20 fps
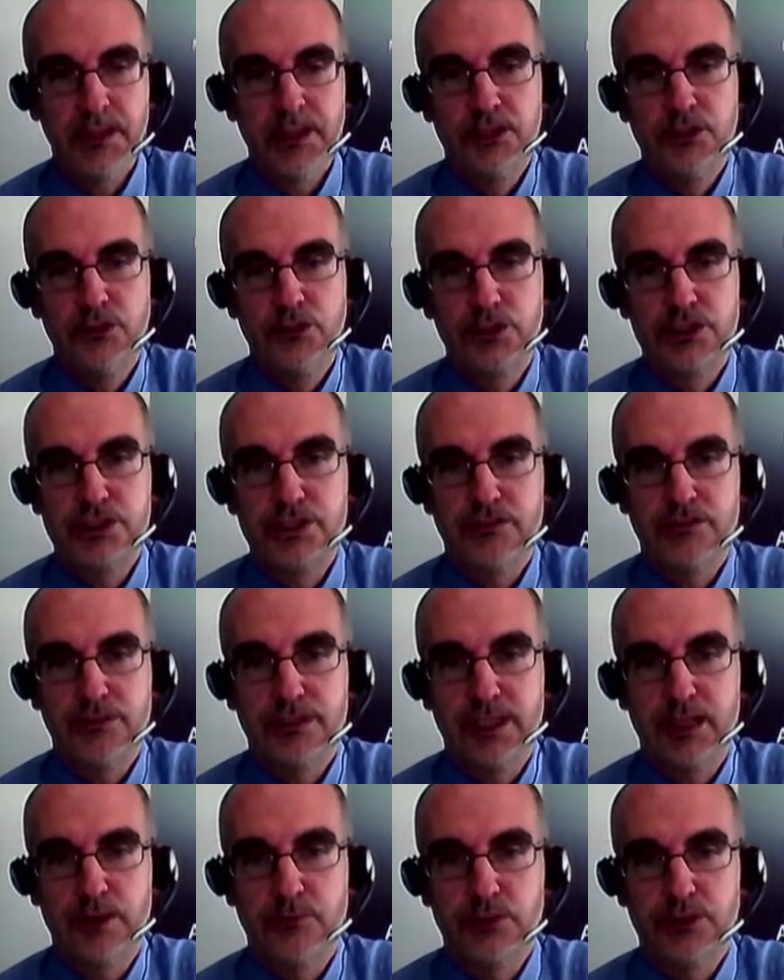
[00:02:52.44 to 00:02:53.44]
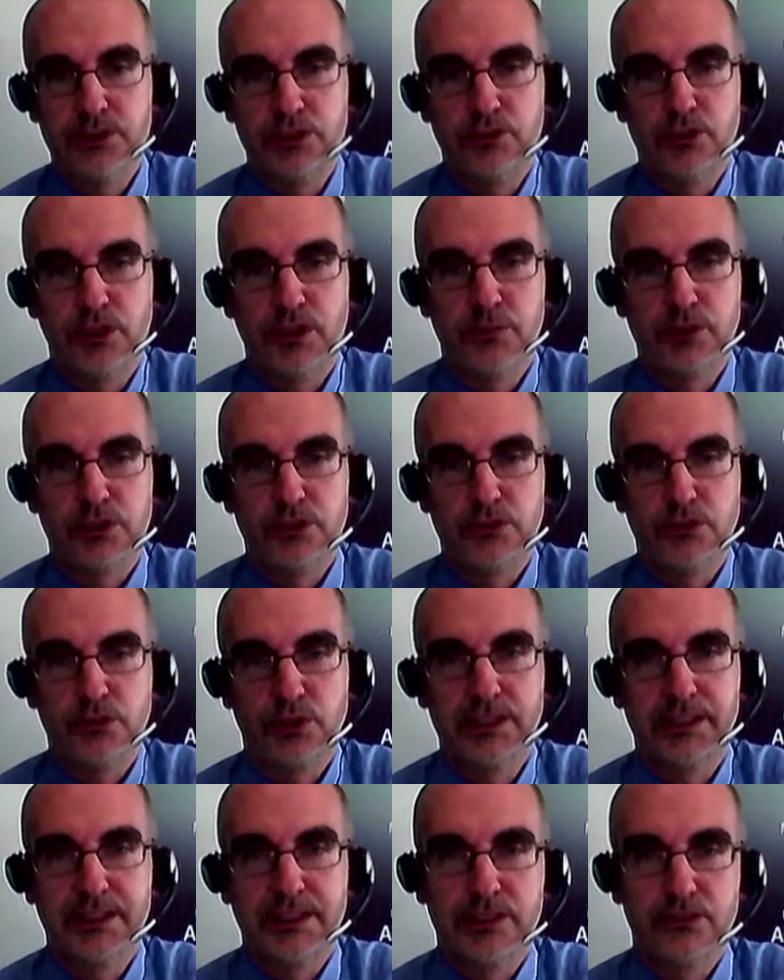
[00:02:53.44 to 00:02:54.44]
noi ci avvaliamo di
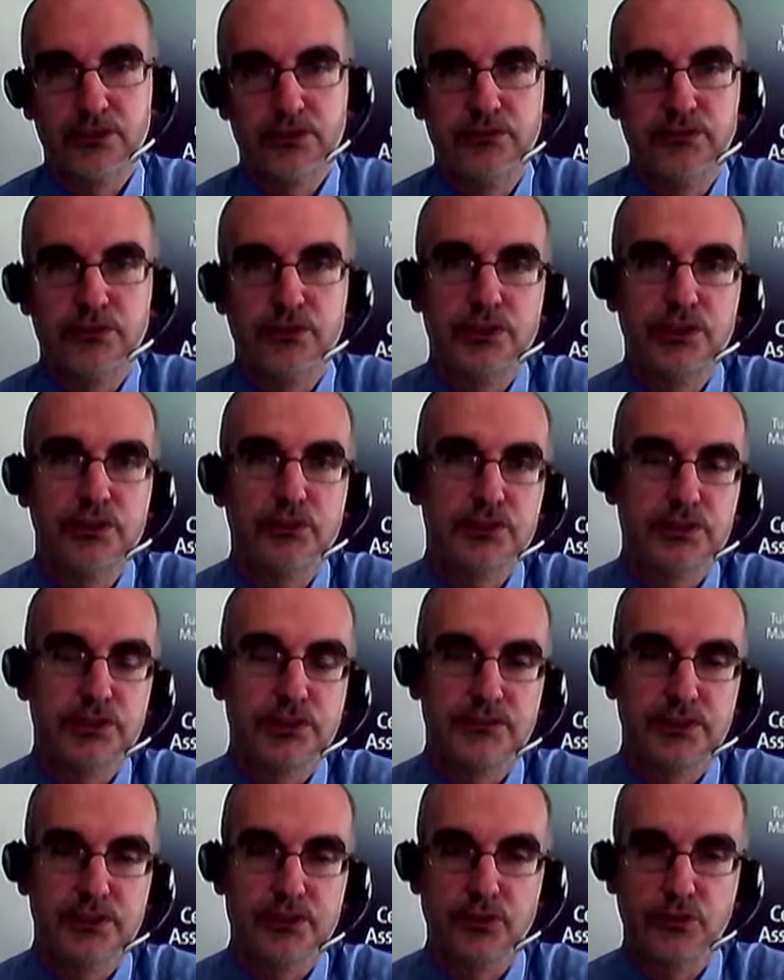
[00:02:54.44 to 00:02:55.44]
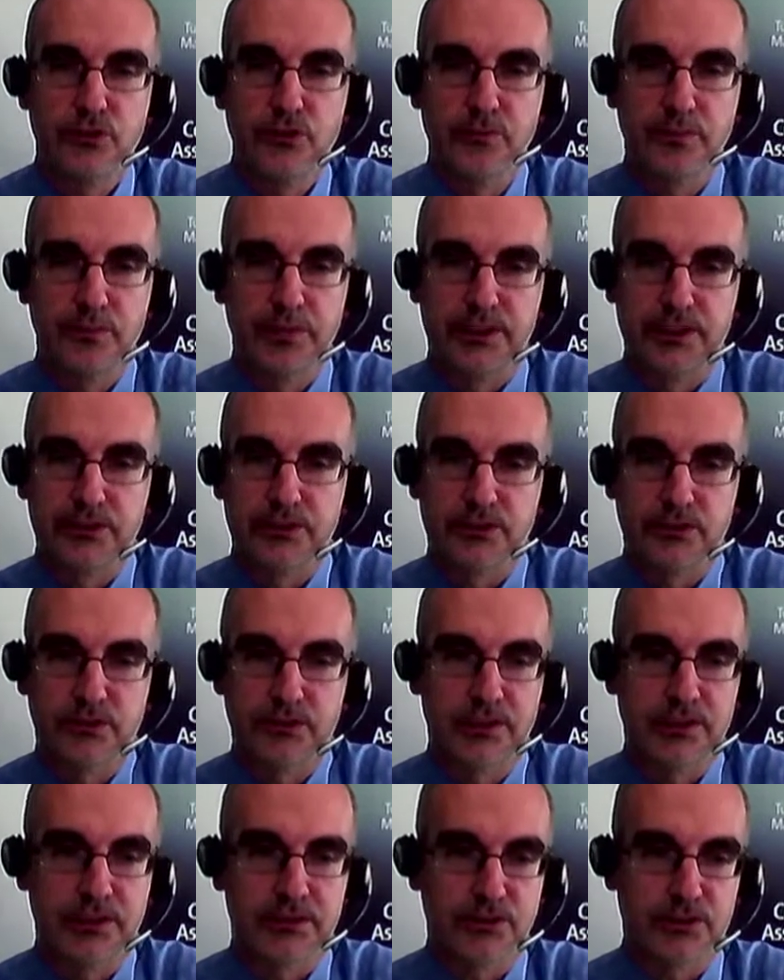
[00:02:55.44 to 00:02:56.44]
collaboratori in grado di fornire un servizio
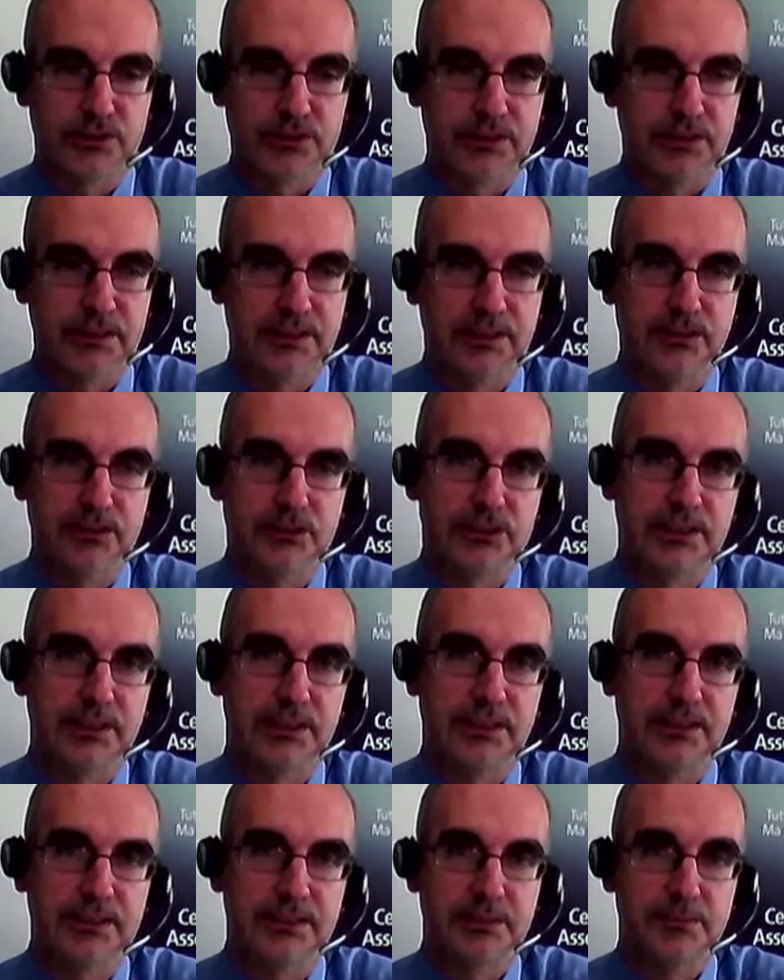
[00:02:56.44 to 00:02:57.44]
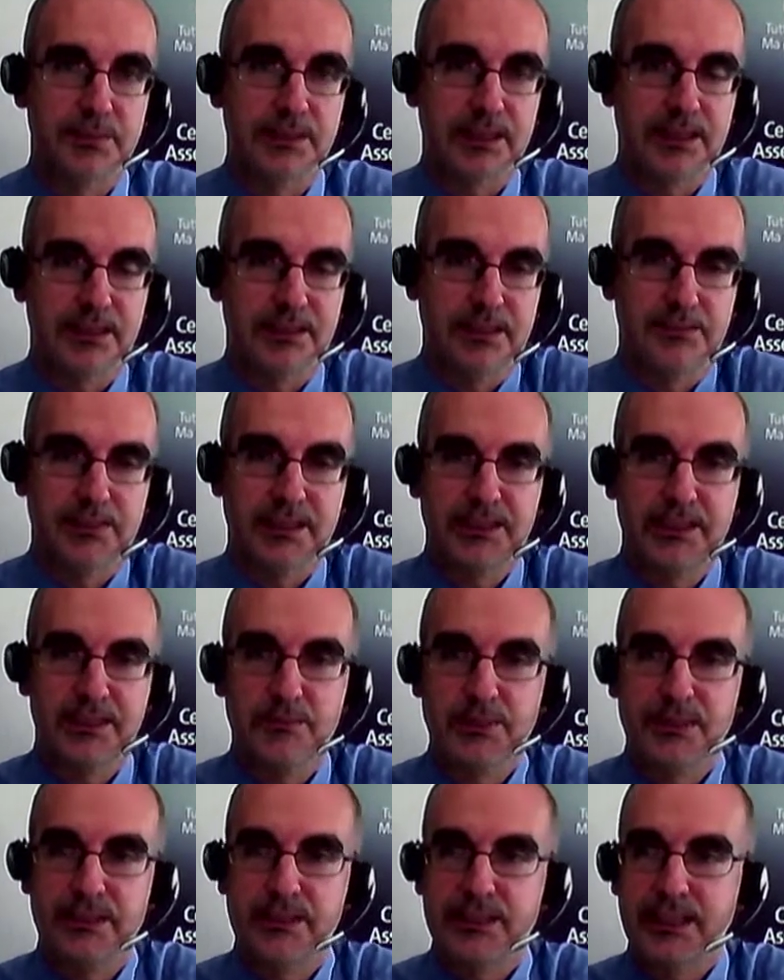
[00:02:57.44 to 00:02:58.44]
completo ai nostri, ai nostri clienti, perché le tematiche
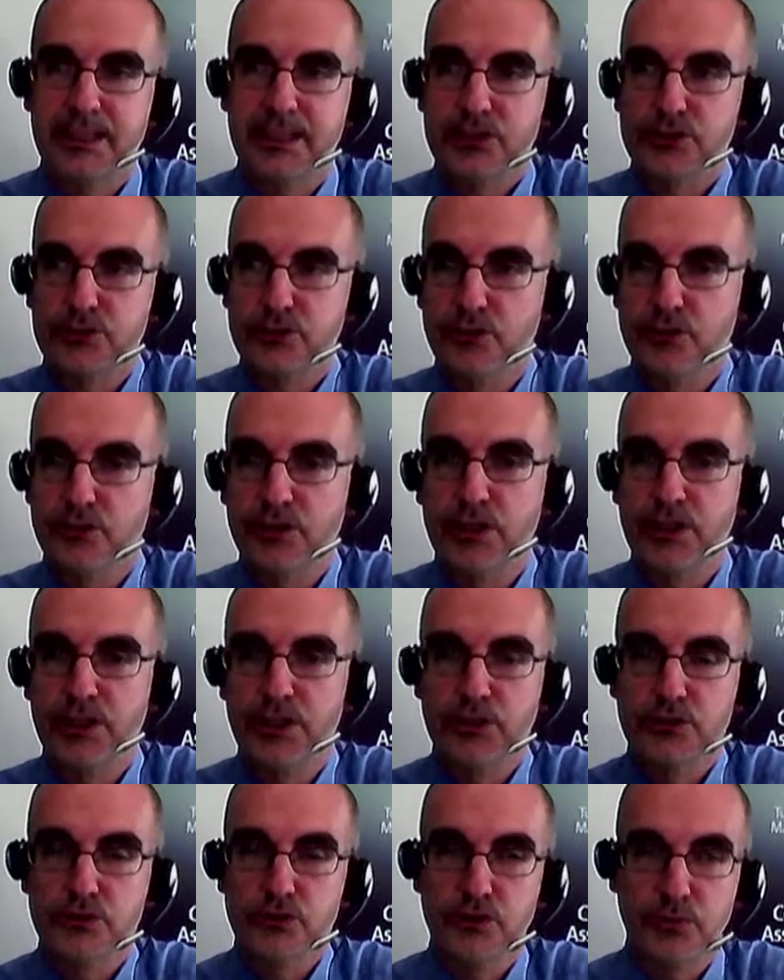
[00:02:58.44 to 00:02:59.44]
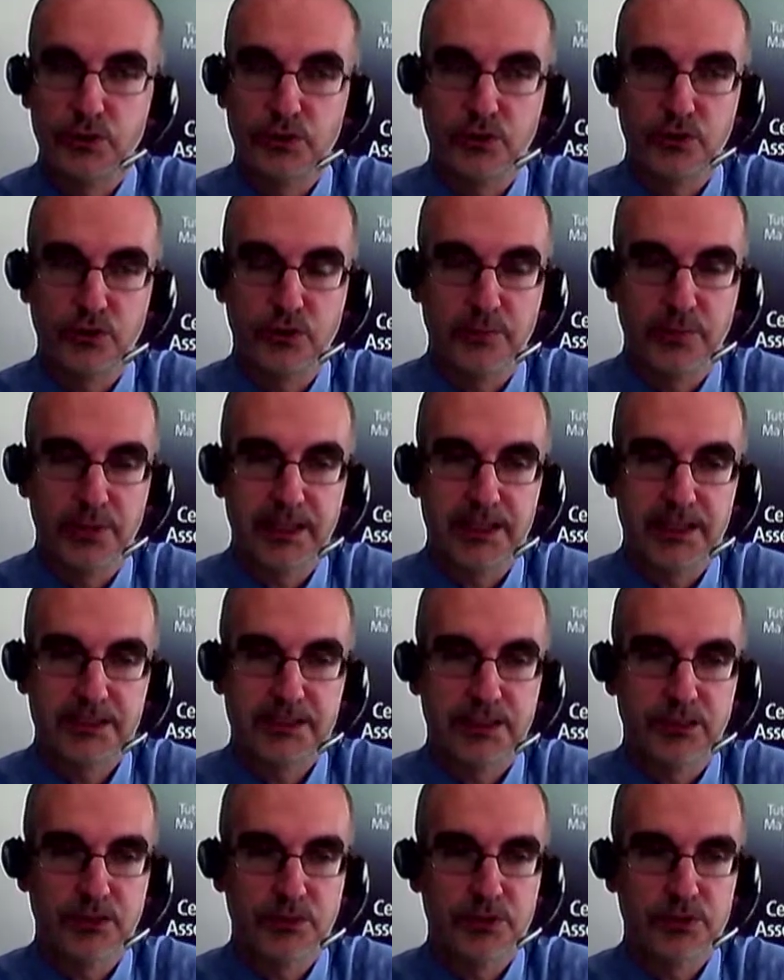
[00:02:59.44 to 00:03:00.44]
ambientali sono, sono molto
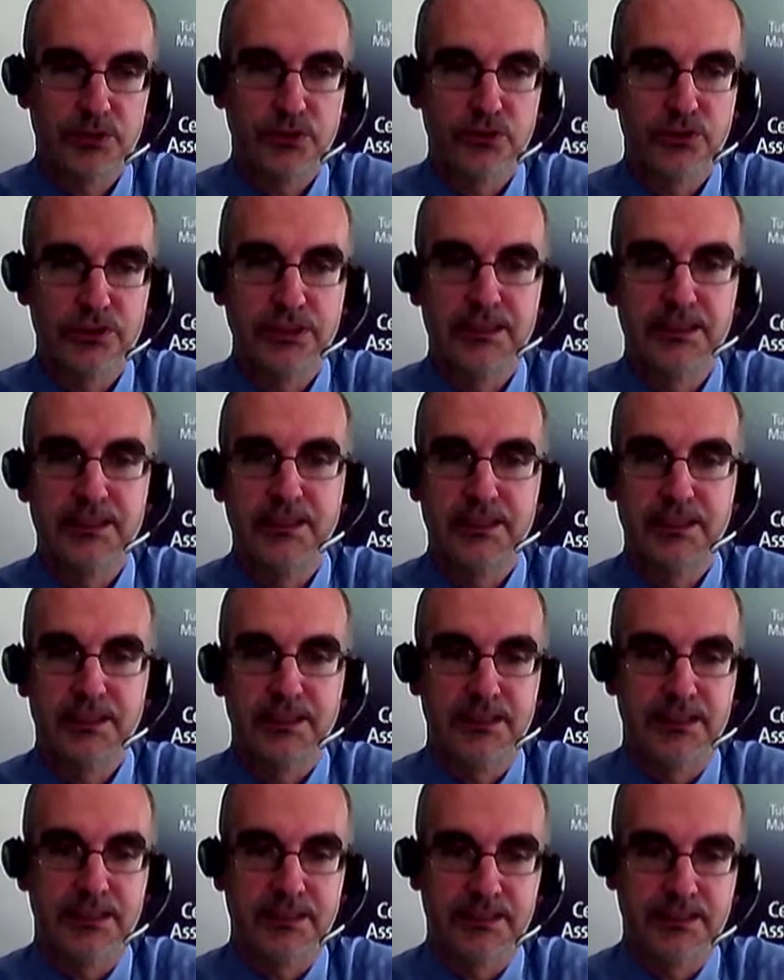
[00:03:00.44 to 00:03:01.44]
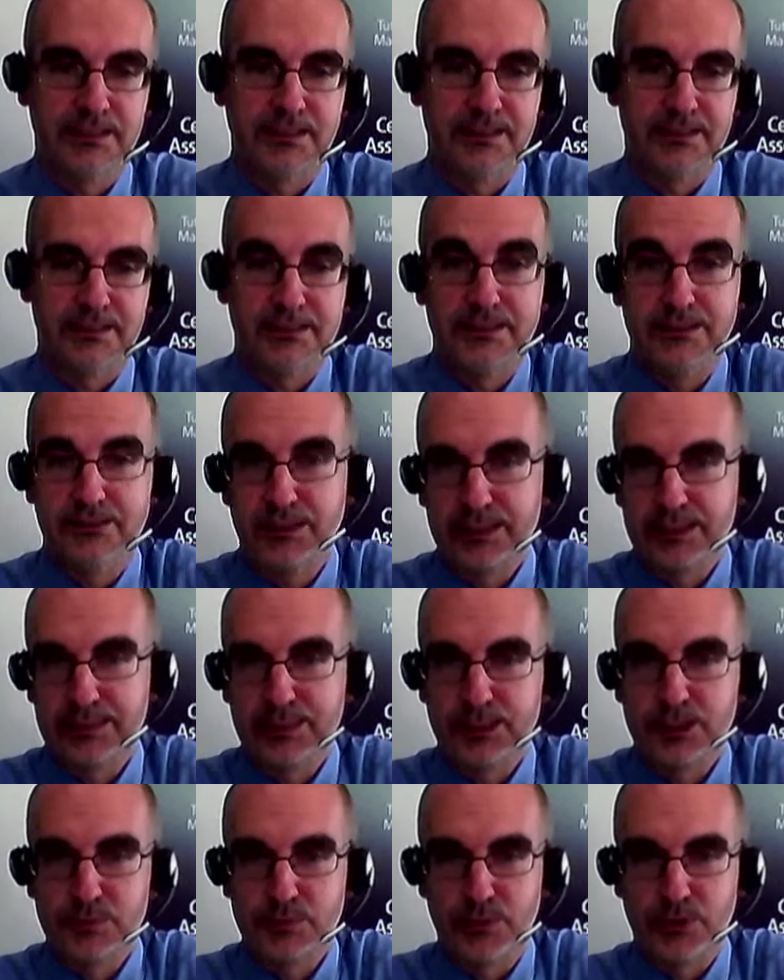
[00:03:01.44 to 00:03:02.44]
complesse, hanno bisogno di eh, di diverse
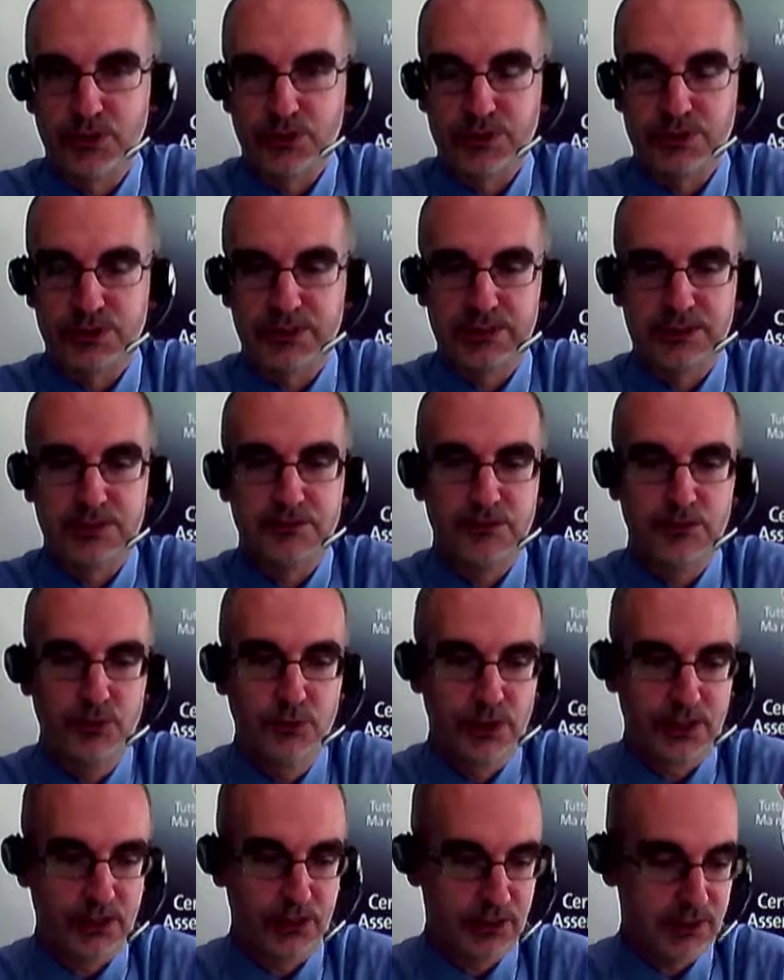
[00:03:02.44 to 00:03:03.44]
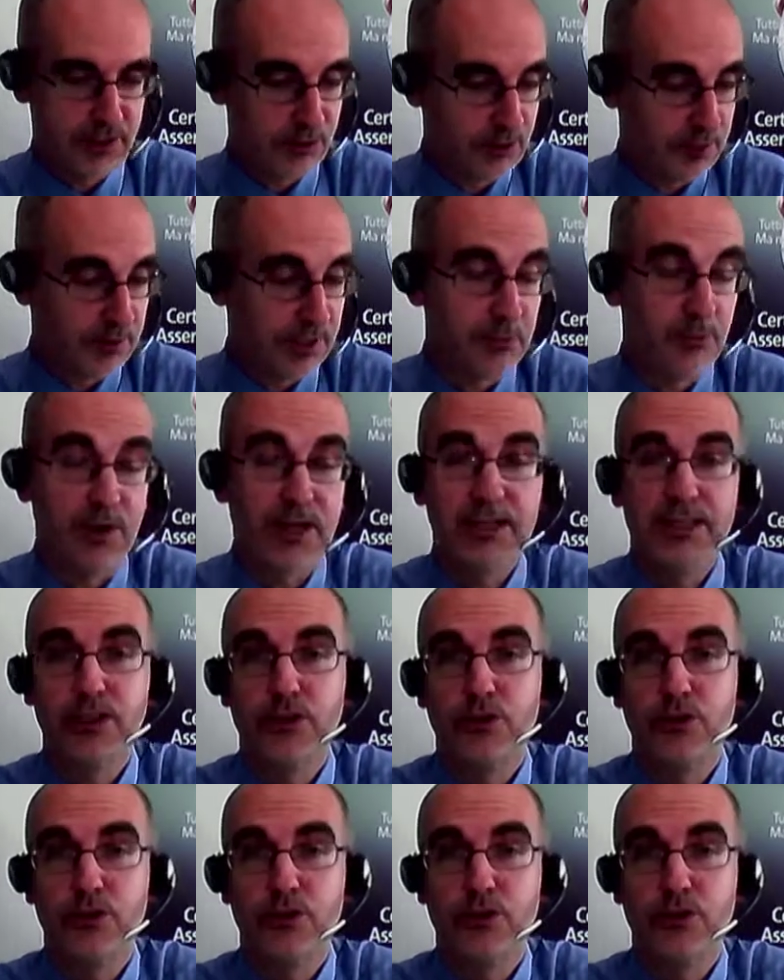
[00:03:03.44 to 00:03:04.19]
risposte, si figura che noi collaboriamo anche